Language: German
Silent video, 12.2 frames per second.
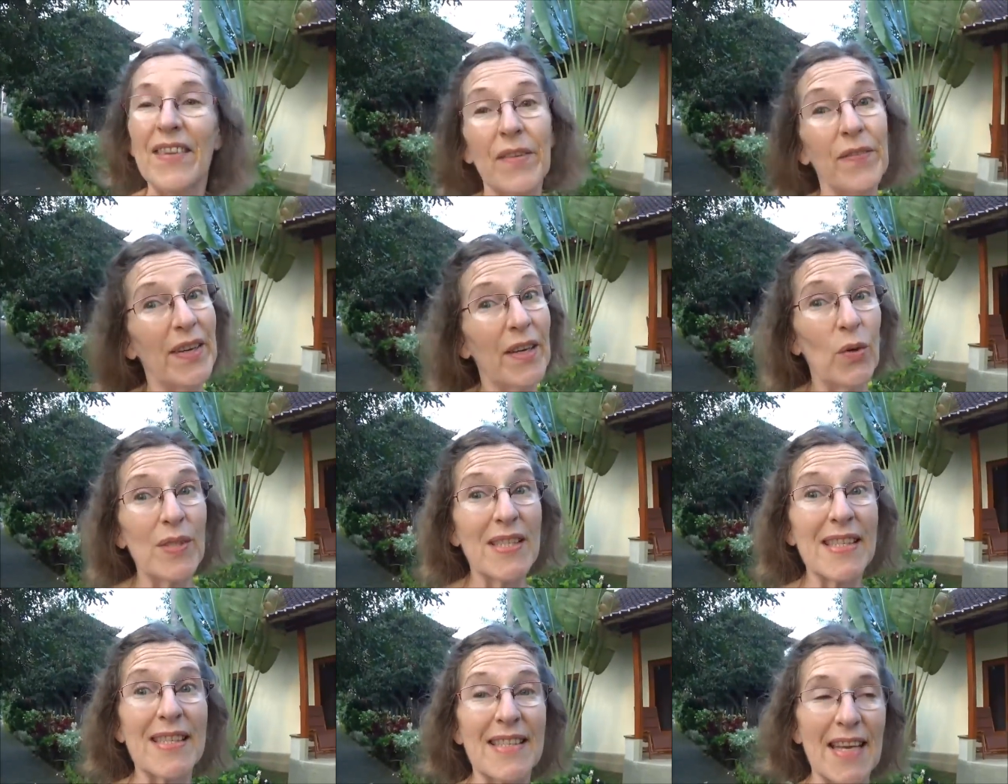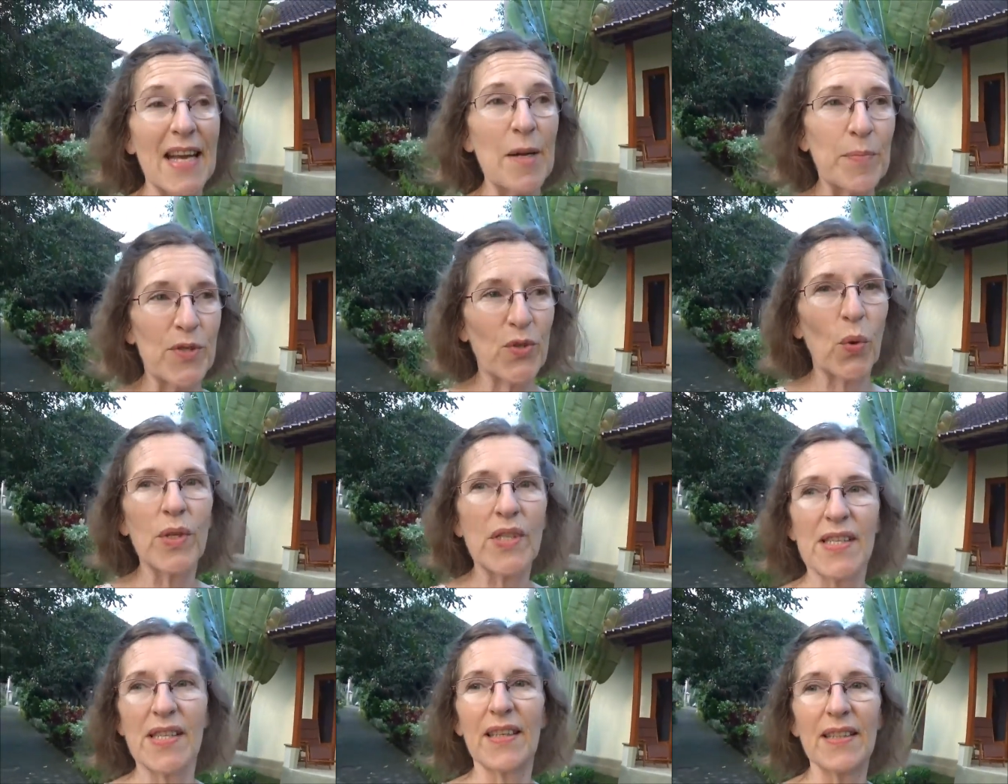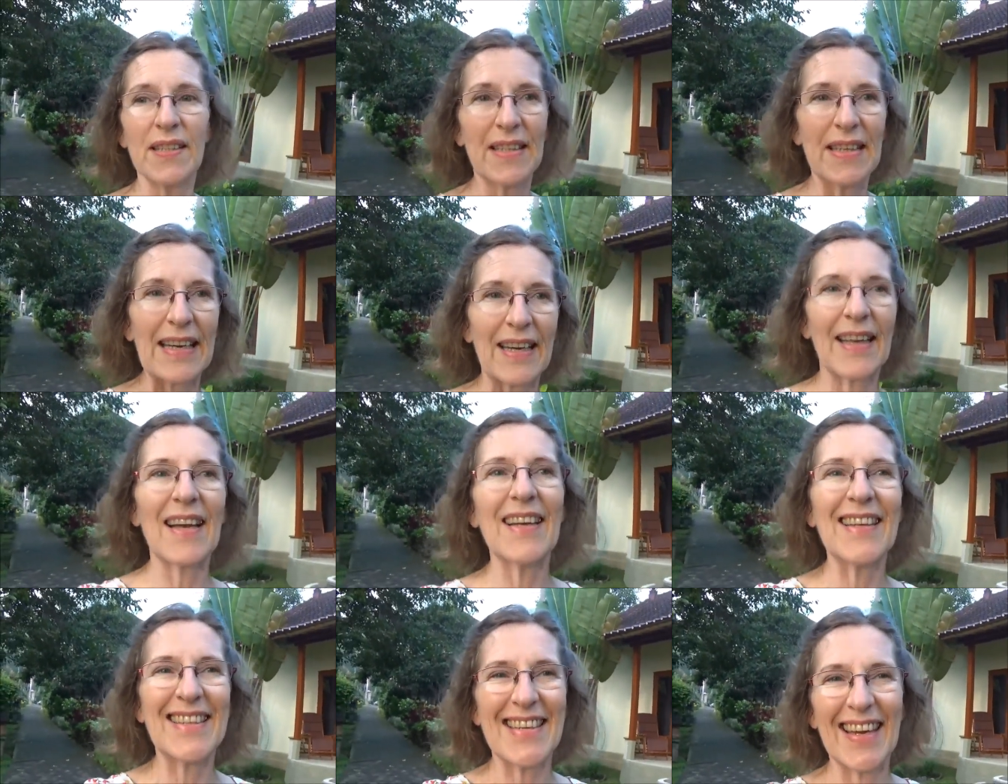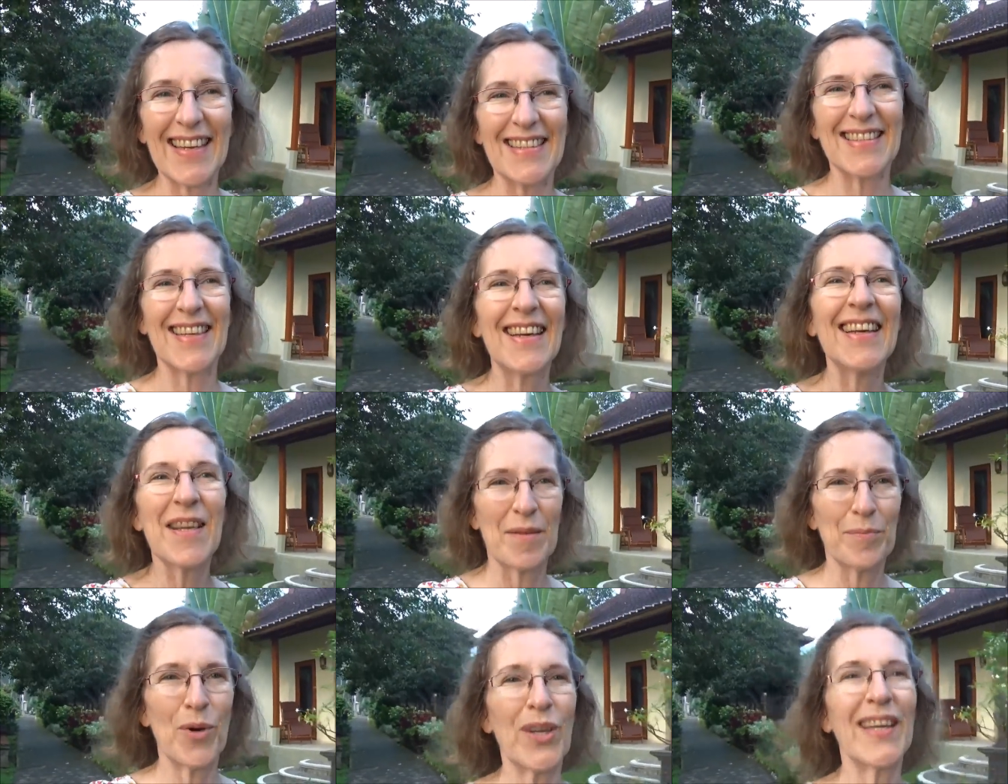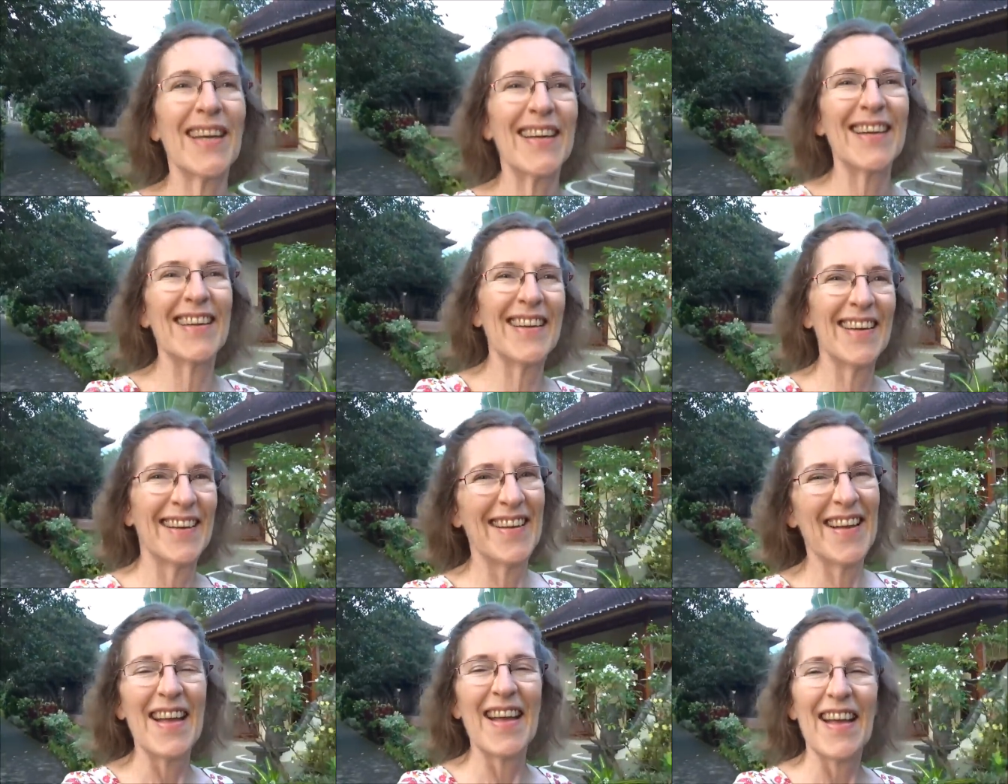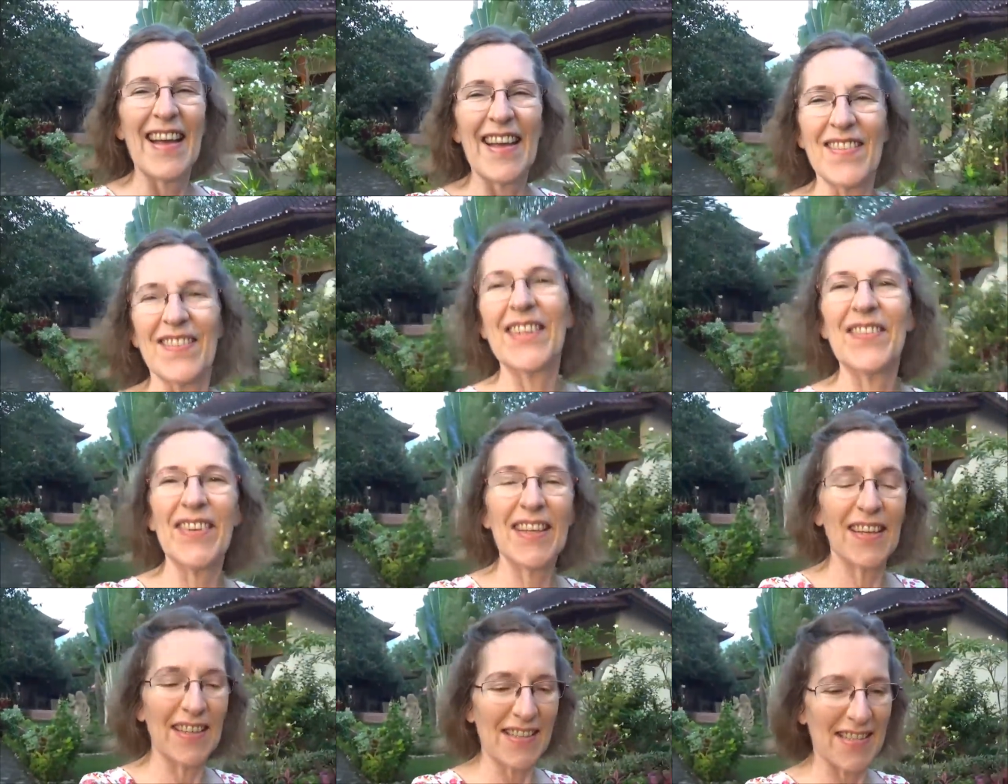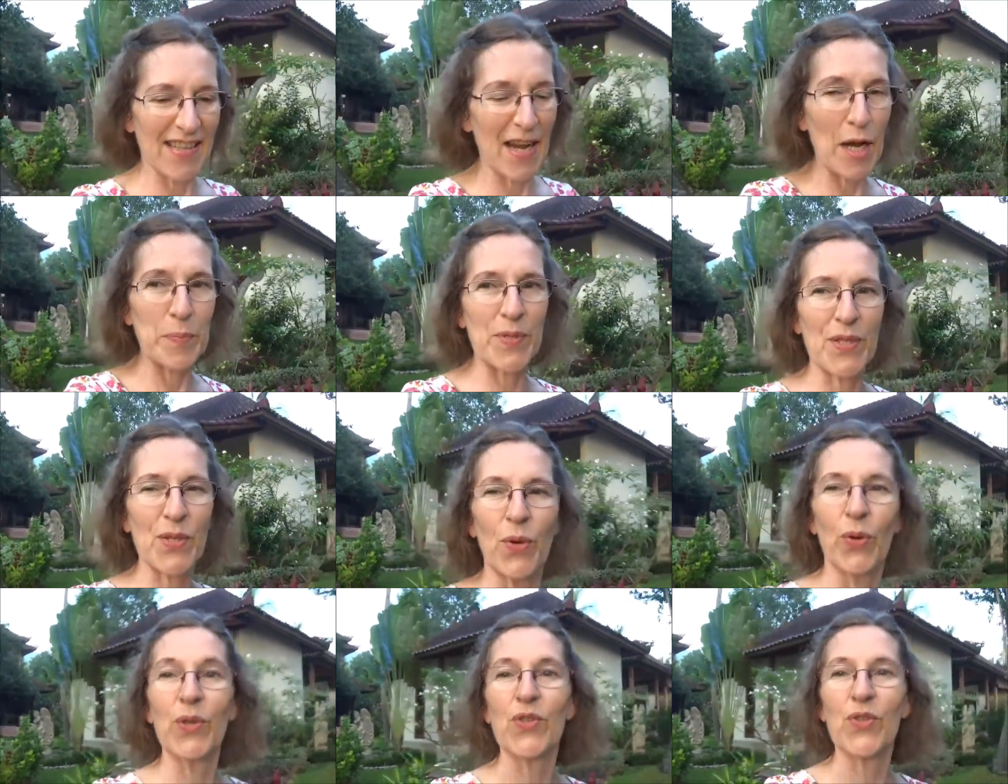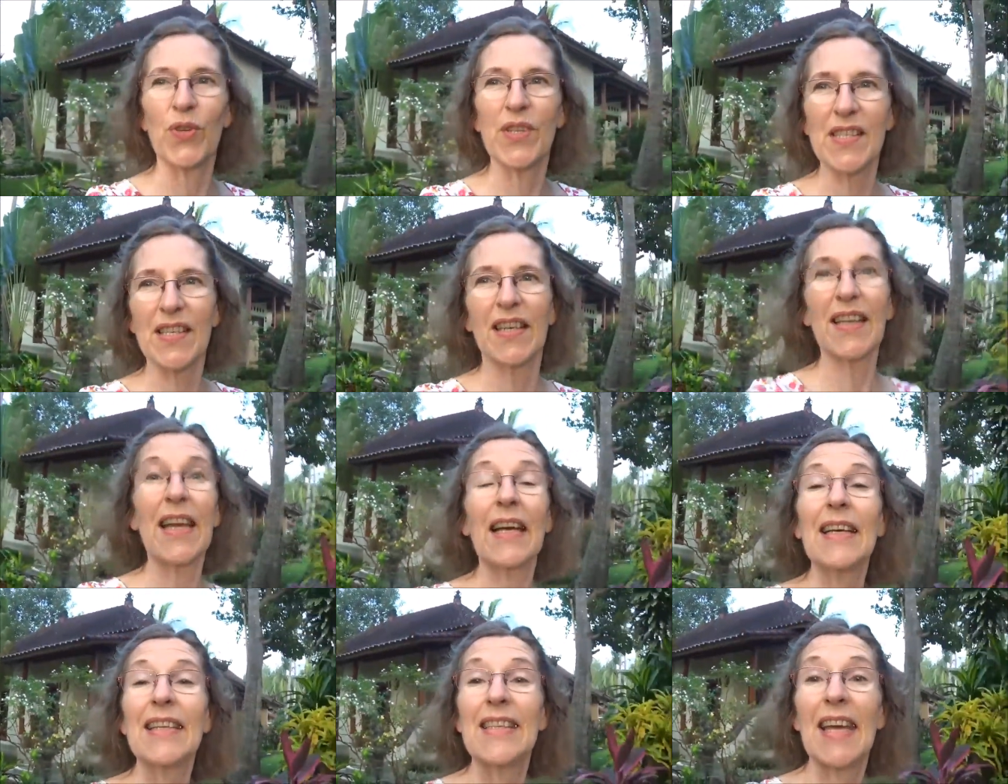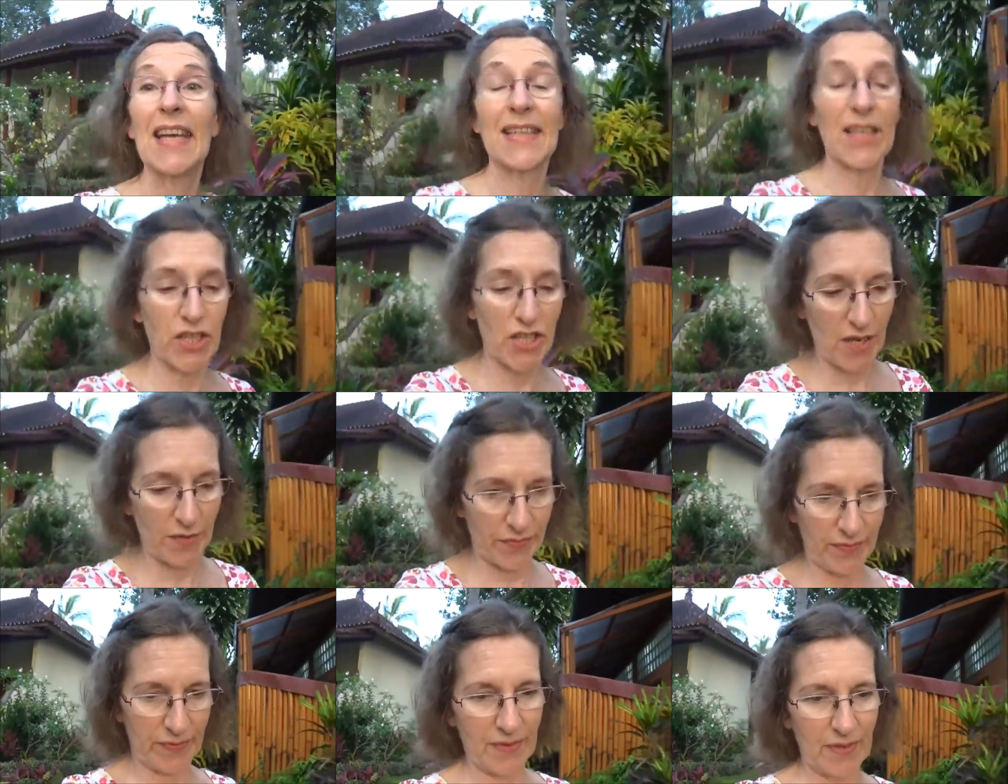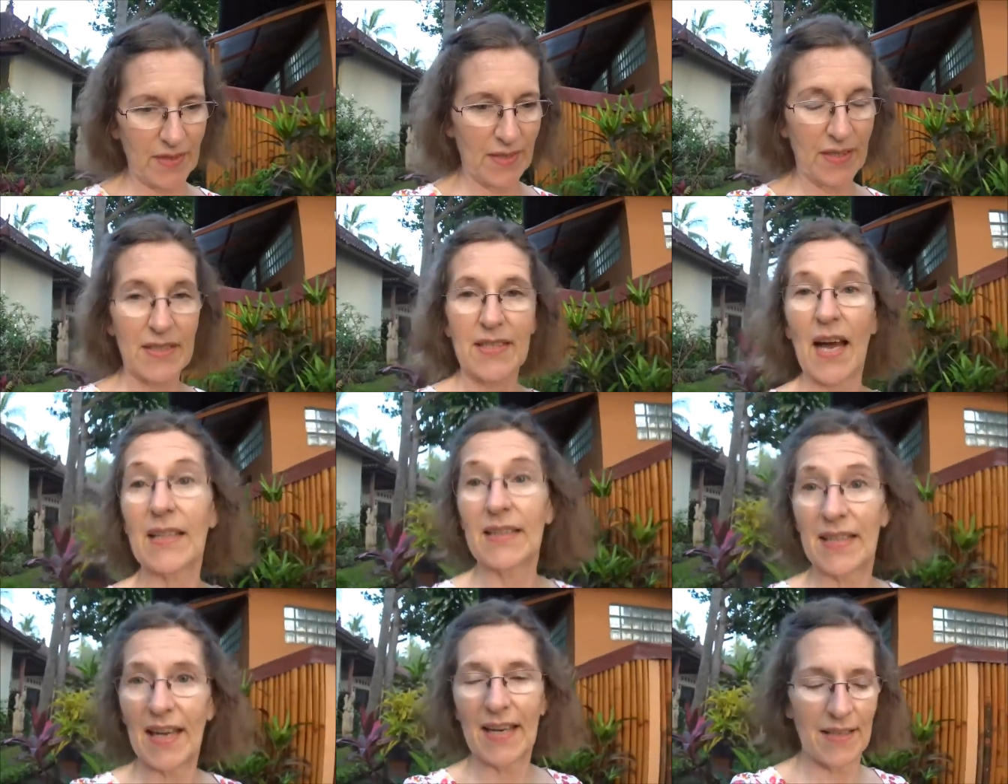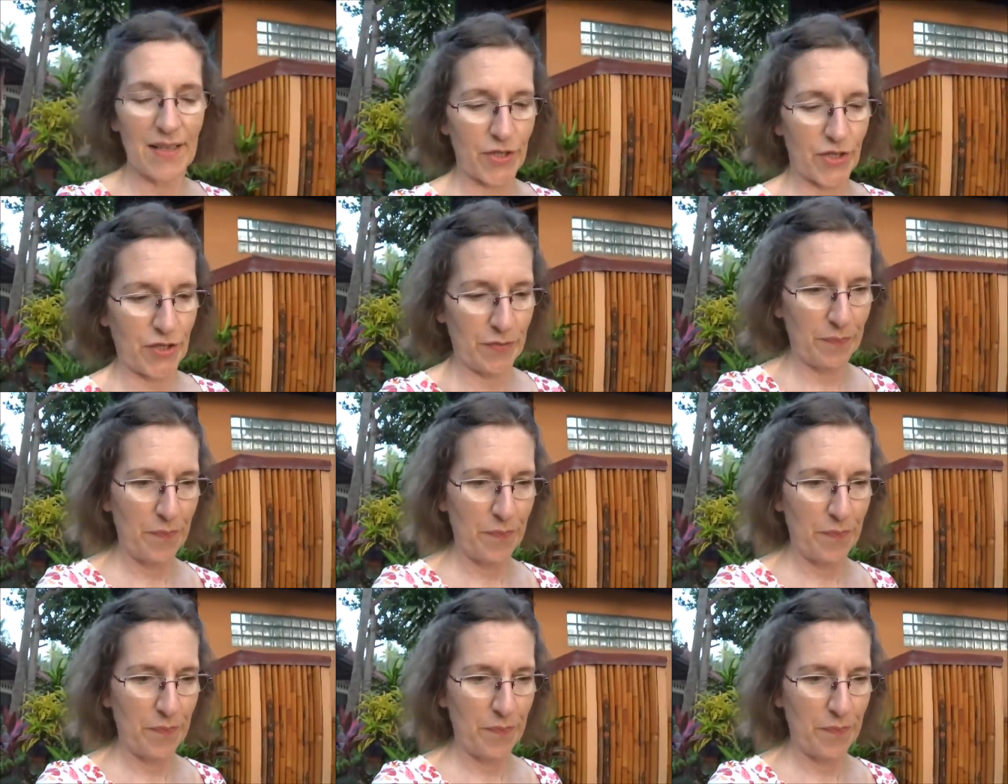wie wir uns selbst unsere Realität, Morning, wie wir selbst uns unsere Realität erschaffen, tagtäglich,